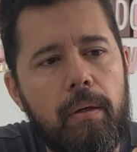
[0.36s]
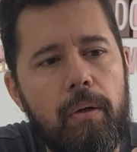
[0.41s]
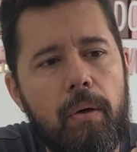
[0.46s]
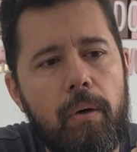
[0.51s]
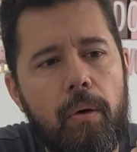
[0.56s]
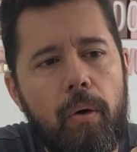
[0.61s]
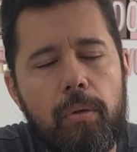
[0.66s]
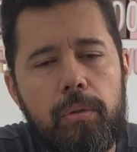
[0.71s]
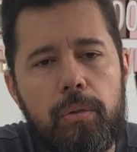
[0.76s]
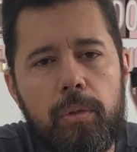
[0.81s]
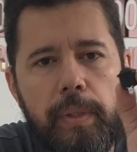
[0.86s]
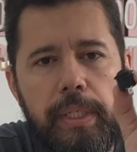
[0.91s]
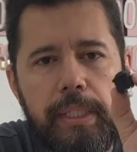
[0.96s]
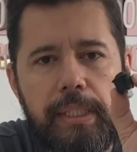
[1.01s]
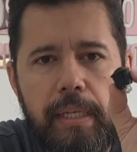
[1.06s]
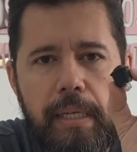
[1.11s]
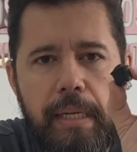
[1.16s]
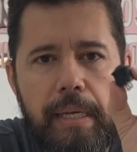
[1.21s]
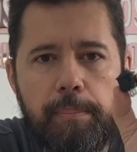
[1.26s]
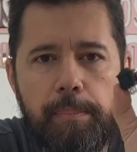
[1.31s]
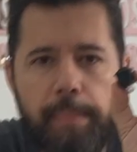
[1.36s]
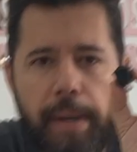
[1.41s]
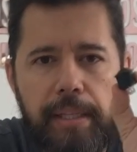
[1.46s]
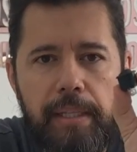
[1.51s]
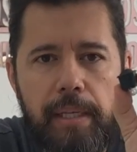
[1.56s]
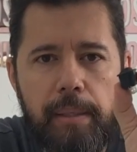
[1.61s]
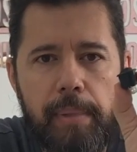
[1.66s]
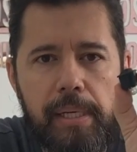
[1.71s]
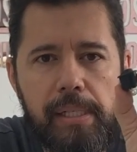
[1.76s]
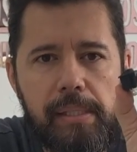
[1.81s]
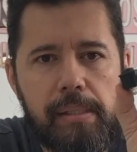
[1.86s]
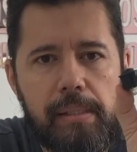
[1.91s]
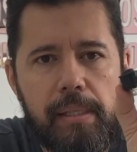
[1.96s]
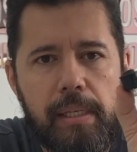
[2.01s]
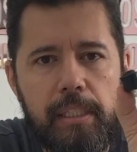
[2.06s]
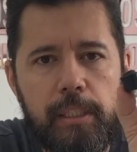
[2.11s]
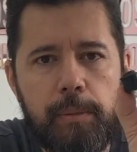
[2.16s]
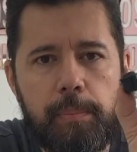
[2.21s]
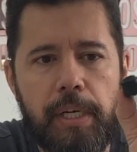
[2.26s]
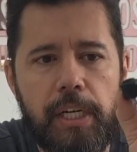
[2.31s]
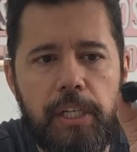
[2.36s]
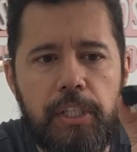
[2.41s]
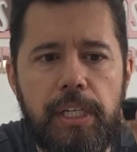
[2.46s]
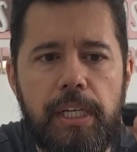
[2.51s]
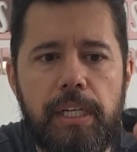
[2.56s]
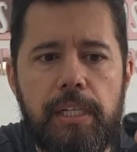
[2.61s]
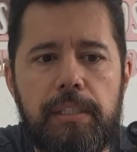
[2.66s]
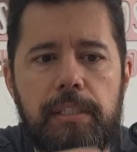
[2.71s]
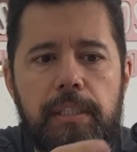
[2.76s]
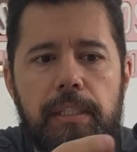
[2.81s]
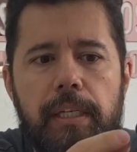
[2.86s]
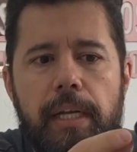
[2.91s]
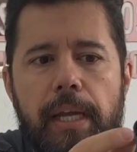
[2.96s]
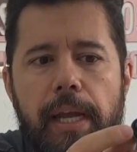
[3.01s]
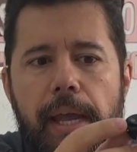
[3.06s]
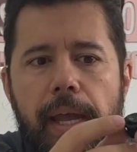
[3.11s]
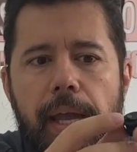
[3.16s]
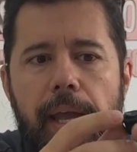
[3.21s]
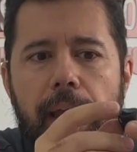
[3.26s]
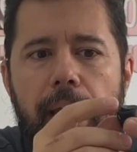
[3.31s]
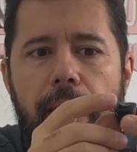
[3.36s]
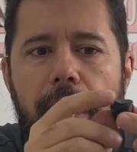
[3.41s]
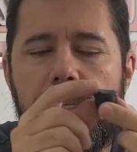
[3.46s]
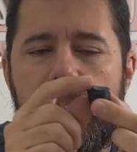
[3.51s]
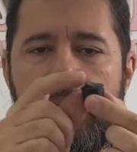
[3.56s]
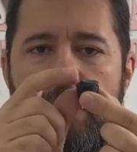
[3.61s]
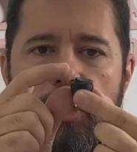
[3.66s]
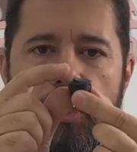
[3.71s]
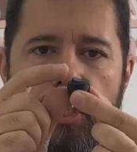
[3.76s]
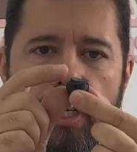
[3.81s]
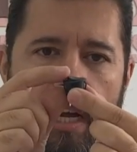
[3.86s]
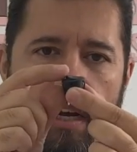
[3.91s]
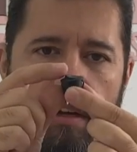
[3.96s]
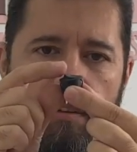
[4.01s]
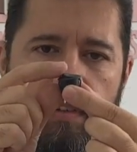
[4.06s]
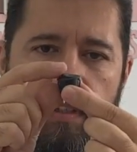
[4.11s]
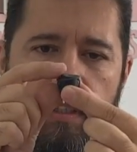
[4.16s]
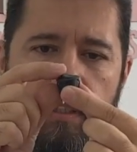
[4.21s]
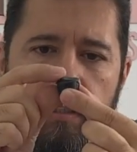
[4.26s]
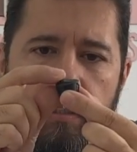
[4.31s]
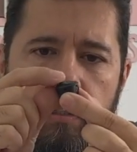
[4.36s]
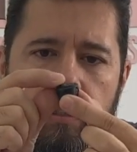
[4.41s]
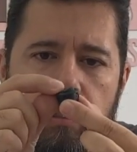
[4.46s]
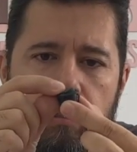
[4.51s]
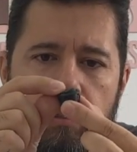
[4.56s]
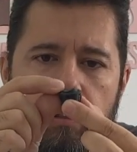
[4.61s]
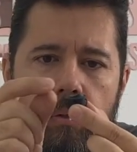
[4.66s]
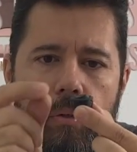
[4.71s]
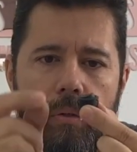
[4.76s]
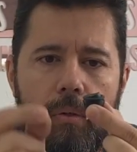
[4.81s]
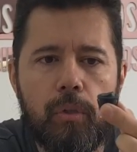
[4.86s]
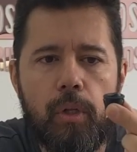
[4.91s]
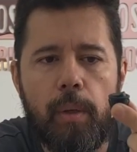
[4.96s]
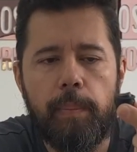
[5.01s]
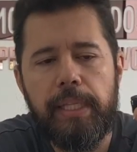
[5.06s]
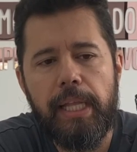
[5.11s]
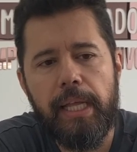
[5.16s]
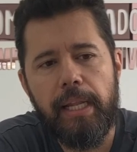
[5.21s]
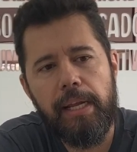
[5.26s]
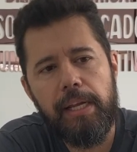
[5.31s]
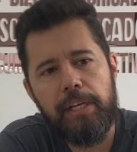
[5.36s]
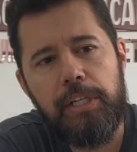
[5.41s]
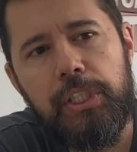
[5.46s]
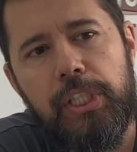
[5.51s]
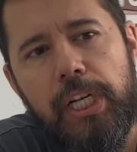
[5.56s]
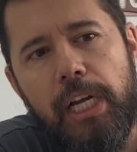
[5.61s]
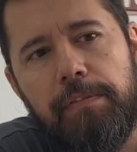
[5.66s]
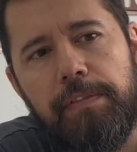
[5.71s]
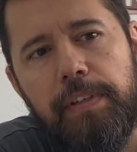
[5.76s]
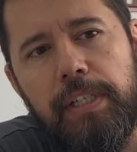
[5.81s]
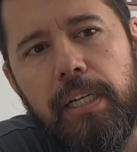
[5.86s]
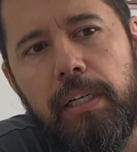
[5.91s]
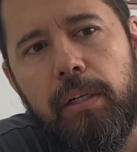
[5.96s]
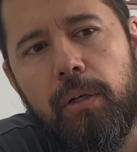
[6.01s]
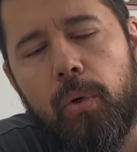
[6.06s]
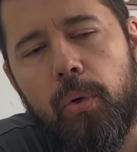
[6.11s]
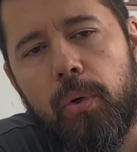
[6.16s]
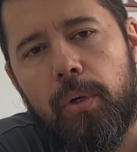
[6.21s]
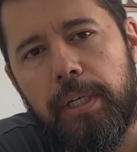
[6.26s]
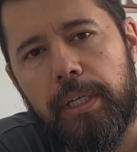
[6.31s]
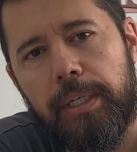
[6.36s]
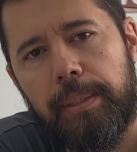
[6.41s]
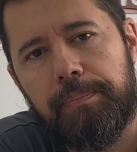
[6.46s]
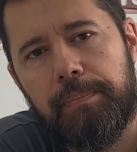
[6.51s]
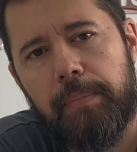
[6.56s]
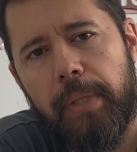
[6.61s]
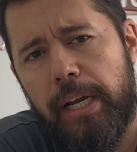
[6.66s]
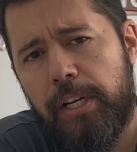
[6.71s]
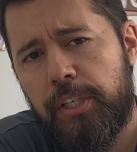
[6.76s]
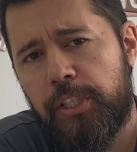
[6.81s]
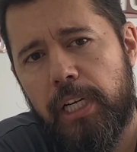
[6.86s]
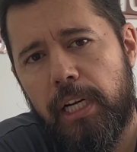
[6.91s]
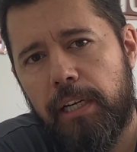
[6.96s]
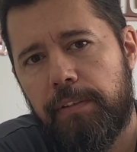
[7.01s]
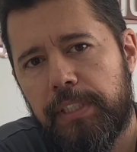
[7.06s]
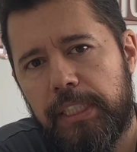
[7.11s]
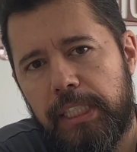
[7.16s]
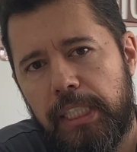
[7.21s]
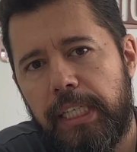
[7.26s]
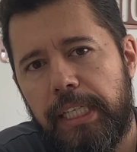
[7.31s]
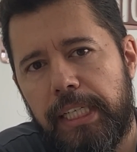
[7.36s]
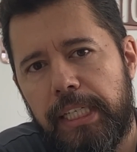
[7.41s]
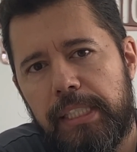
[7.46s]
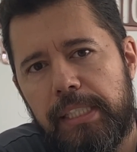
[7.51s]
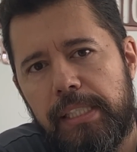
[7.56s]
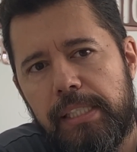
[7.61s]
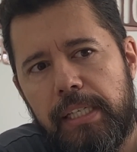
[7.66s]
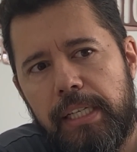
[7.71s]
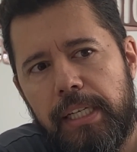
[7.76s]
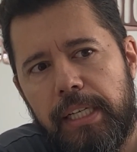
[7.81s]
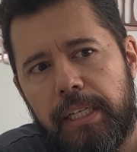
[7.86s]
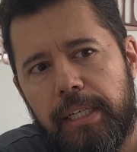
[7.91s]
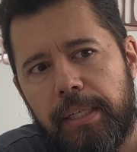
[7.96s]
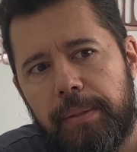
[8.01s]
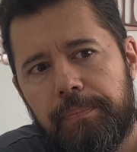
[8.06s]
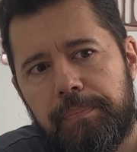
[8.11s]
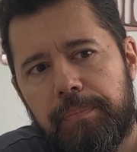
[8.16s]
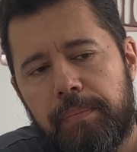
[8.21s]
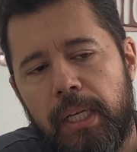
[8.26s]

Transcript: Outro item que pedem bastante para gente é essa chave. O nome dela é chave gangorra, é a chave de liga e desliga.